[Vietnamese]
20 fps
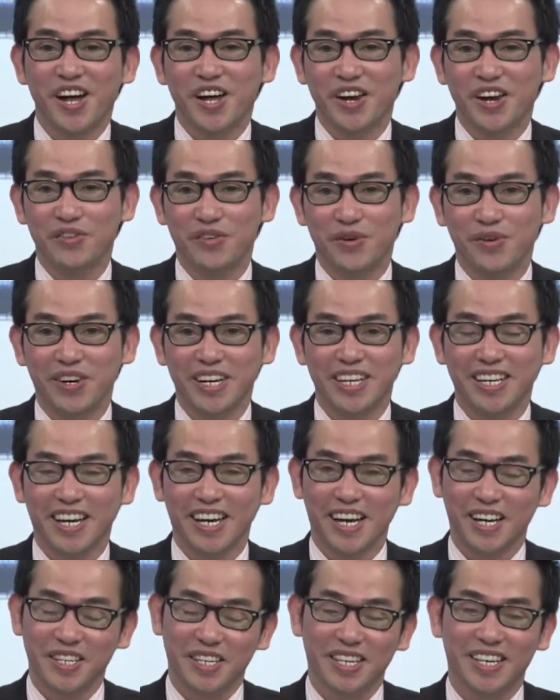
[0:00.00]
Lê Vũ ơi
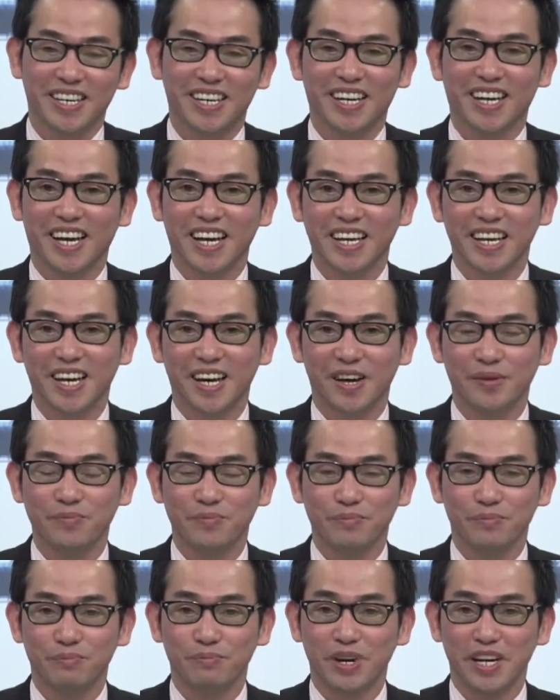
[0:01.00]
cái
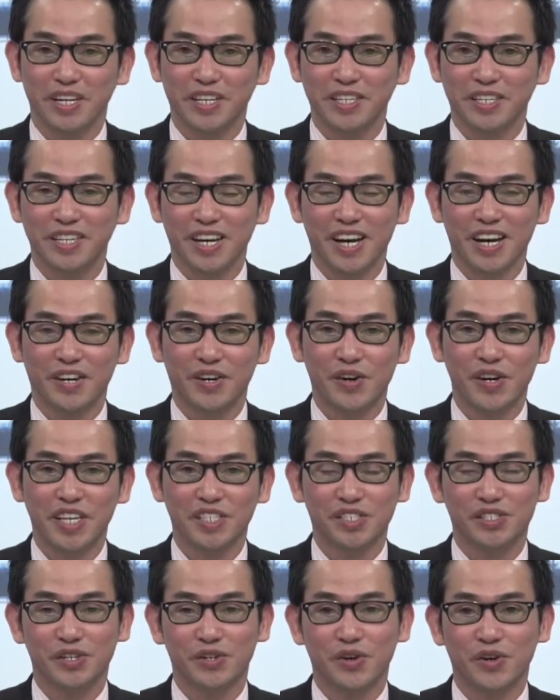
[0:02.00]
bệnh
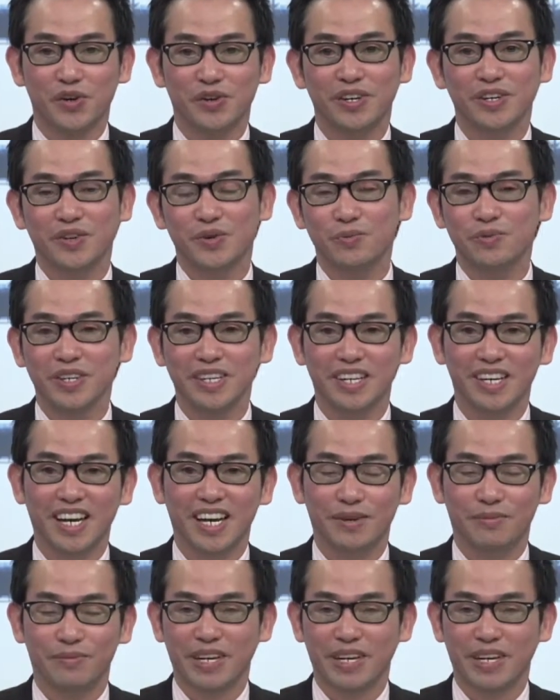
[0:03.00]
cholesterol đó cũng như là